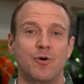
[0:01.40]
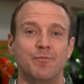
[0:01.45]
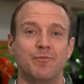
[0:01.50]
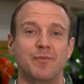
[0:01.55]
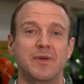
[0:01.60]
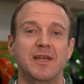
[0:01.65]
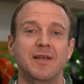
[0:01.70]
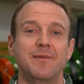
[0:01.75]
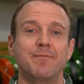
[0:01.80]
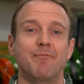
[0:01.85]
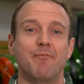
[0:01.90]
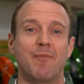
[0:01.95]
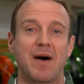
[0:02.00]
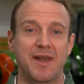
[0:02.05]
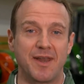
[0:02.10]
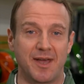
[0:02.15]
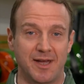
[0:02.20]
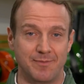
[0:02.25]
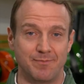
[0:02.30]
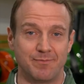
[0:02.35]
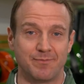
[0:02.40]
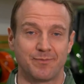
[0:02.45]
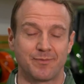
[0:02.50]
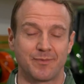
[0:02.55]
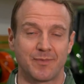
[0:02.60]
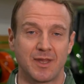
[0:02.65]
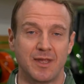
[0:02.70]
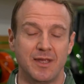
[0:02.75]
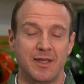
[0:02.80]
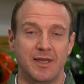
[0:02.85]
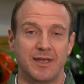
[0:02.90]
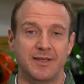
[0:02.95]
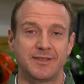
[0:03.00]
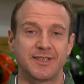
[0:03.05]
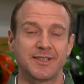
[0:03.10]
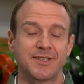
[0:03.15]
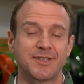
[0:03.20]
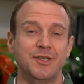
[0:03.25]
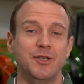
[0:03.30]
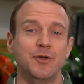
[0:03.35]
Bienvenue au forum John Deere de
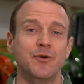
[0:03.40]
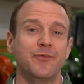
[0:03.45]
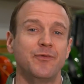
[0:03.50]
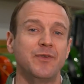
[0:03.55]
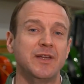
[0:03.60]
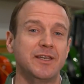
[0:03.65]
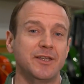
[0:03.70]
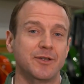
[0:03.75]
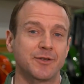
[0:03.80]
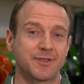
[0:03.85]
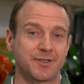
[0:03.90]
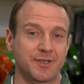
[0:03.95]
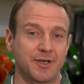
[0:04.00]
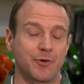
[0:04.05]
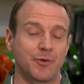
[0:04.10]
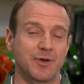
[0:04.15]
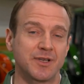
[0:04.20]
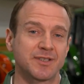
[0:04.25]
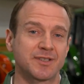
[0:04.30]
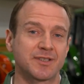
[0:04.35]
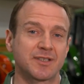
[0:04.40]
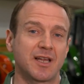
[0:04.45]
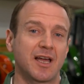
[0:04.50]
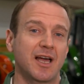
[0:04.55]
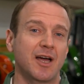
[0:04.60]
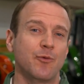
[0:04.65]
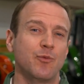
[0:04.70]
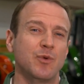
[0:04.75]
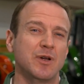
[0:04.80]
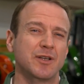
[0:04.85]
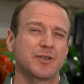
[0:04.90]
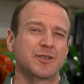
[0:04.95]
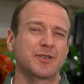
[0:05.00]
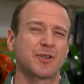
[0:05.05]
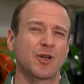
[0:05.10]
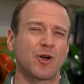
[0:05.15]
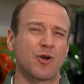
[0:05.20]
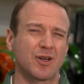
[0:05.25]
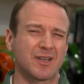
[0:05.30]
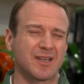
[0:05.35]
Manheim. Dans cette uh, nouvelle
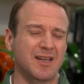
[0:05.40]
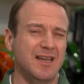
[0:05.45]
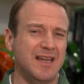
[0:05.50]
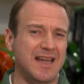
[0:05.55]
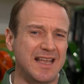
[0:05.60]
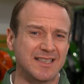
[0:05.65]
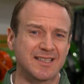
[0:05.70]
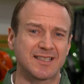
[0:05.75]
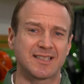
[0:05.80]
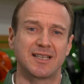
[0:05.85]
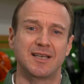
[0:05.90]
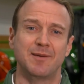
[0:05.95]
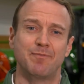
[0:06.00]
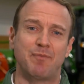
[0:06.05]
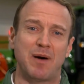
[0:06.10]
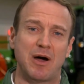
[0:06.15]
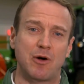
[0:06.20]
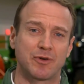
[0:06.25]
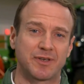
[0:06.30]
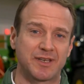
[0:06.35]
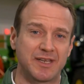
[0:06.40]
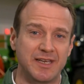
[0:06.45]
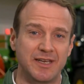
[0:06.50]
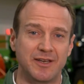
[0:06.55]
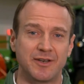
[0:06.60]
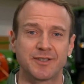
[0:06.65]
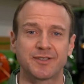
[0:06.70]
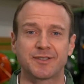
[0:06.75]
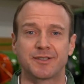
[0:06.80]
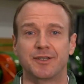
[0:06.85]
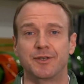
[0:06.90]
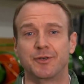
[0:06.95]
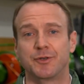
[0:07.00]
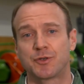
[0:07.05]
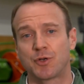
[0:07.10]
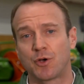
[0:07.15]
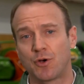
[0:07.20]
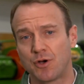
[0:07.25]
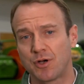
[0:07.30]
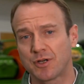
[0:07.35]
série de vidéos, je ne vais pas vous
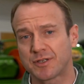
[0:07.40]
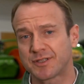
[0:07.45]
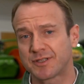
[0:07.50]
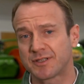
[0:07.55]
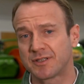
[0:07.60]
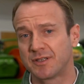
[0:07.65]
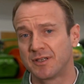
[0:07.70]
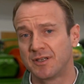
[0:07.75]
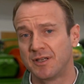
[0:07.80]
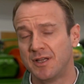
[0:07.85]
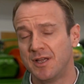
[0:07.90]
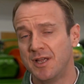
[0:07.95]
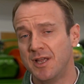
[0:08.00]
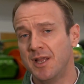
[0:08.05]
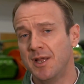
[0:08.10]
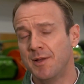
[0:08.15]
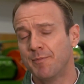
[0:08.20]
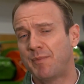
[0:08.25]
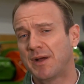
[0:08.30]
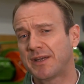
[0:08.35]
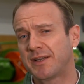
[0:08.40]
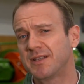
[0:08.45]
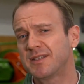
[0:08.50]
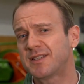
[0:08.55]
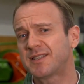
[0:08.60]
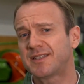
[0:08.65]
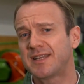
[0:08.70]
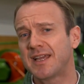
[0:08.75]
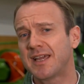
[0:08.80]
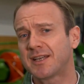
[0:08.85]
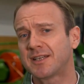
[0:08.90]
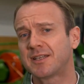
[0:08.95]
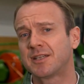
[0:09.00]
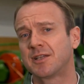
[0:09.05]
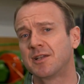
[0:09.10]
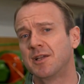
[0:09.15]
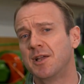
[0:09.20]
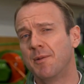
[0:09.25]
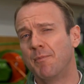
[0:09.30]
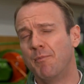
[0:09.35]
parler de vitesse et de couple,
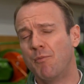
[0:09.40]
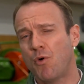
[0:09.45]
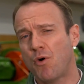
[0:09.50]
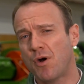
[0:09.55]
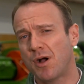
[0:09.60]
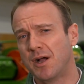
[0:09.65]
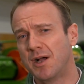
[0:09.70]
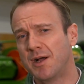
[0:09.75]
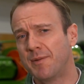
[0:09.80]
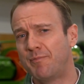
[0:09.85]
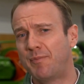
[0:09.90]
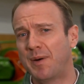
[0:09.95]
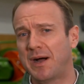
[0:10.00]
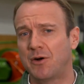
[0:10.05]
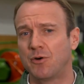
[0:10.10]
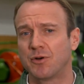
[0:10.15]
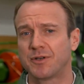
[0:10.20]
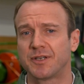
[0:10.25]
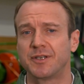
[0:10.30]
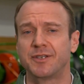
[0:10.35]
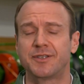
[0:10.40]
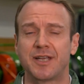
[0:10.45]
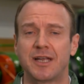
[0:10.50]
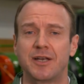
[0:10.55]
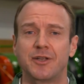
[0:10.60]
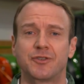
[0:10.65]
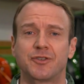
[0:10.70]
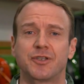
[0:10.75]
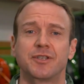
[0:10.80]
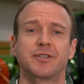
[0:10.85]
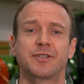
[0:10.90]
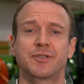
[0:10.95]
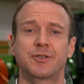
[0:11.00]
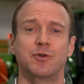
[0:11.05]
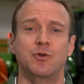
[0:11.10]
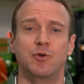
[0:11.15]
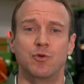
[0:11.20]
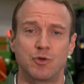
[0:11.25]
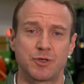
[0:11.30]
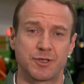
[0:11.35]
mais de solutions intelligentes.